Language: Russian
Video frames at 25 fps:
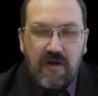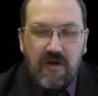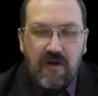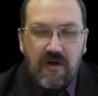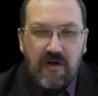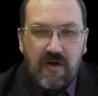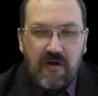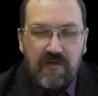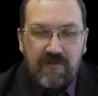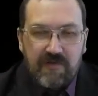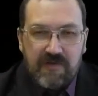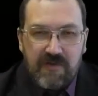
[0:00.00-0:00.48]

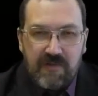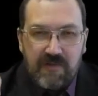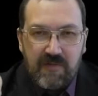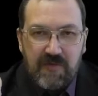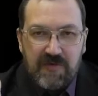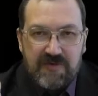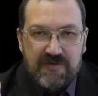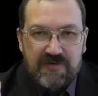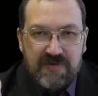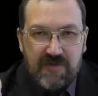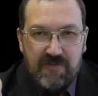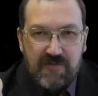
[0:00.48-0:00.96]
А, в
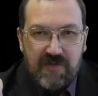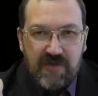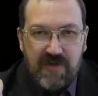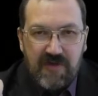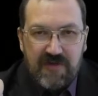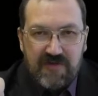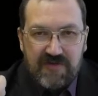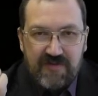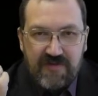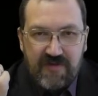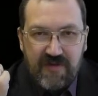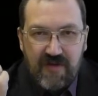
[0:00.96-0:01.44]
немецком
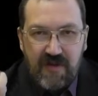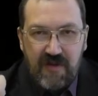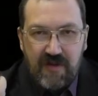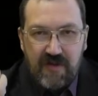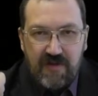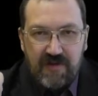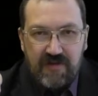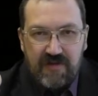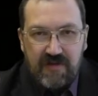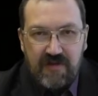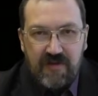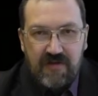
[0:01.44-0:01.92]
есть
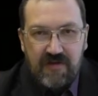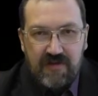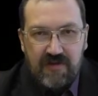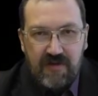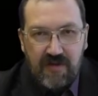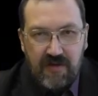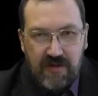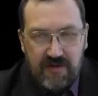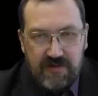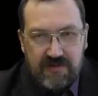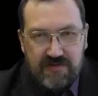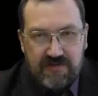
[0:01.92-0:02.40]
der, die,
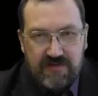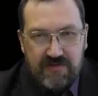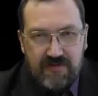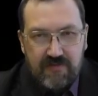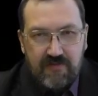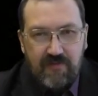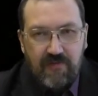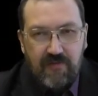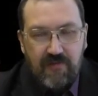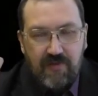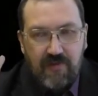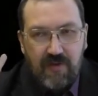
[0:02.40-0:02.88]
das,
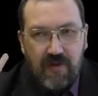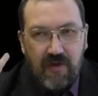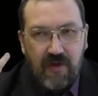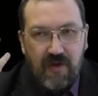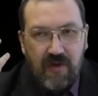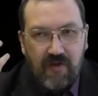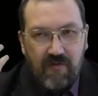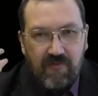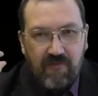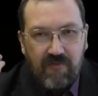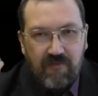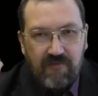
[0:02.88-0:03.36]
ну,
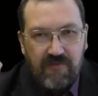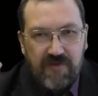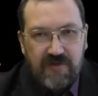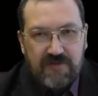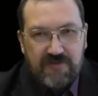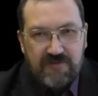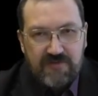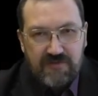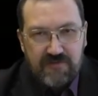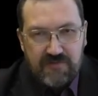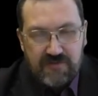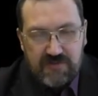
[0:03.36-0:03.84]
во
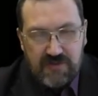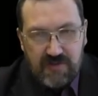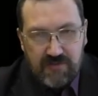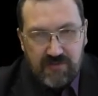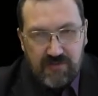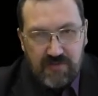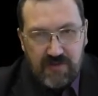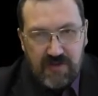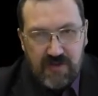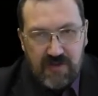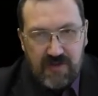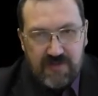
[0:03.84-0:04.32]

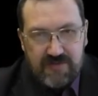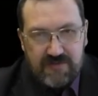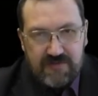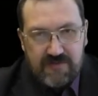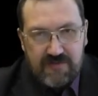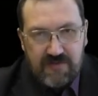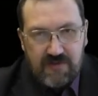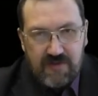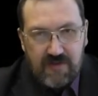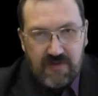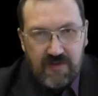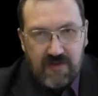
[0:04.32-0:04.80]
французском
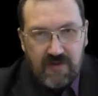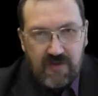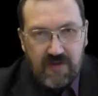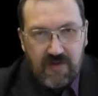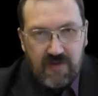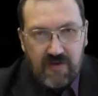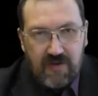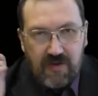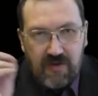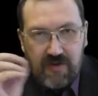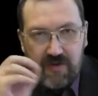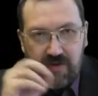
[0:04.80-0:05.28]
есть.
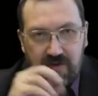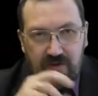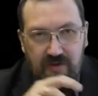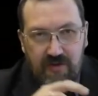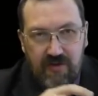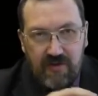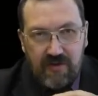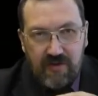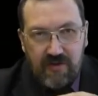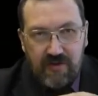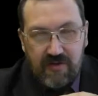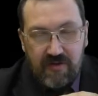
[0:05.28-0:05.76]

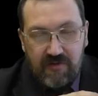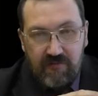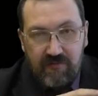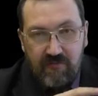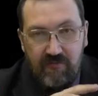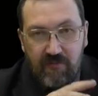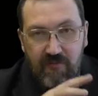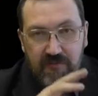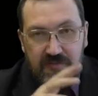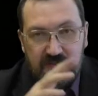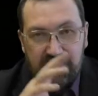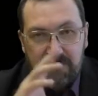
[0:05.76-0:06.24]
А, и,
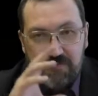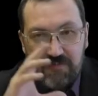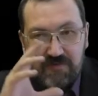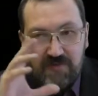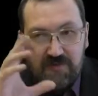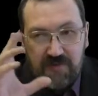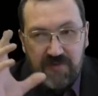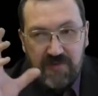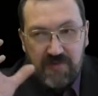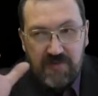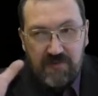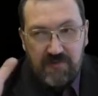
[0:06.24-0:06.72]
в
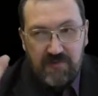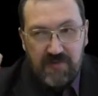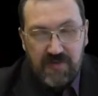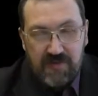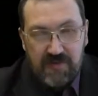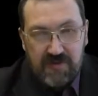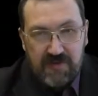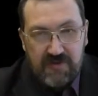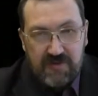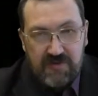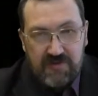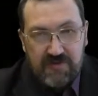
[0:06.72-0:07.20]
общем-то,
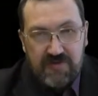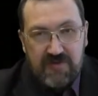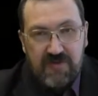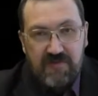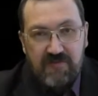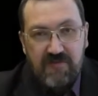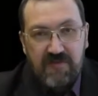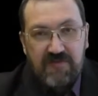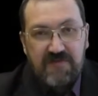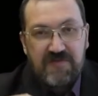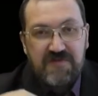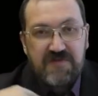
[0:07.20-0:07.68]
практически
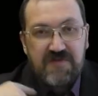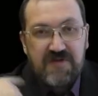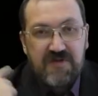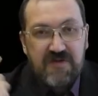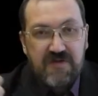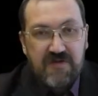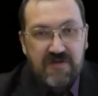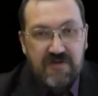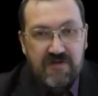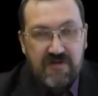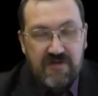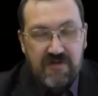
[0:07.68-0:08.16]
во
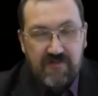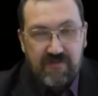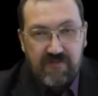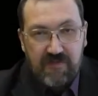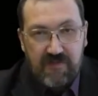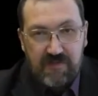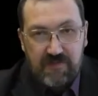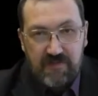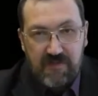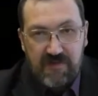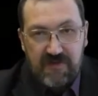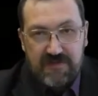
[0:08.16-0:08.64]
всех
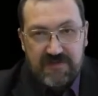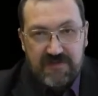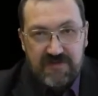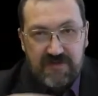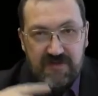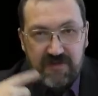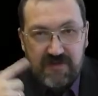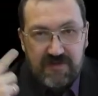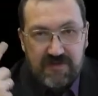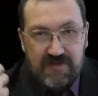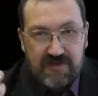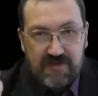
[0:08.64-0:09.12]

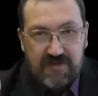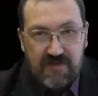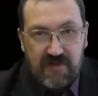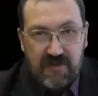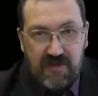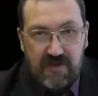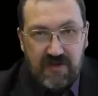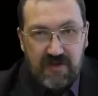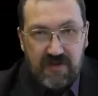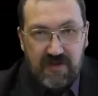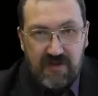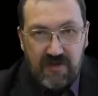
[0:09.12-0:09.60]
индоевропейских
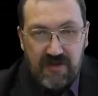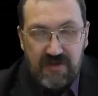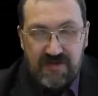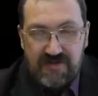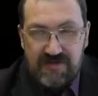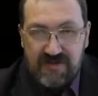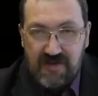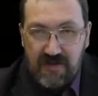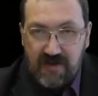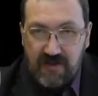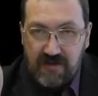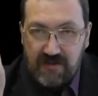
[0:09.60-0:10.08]
языках
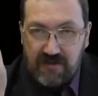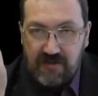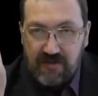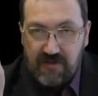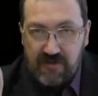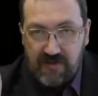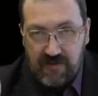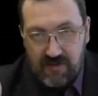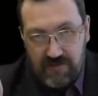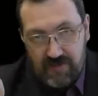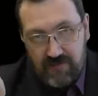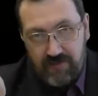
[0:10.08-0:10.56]
есть
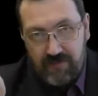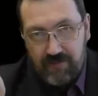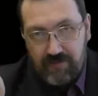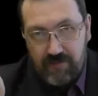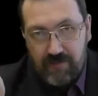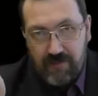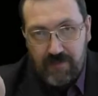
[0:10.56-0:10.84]
артикли.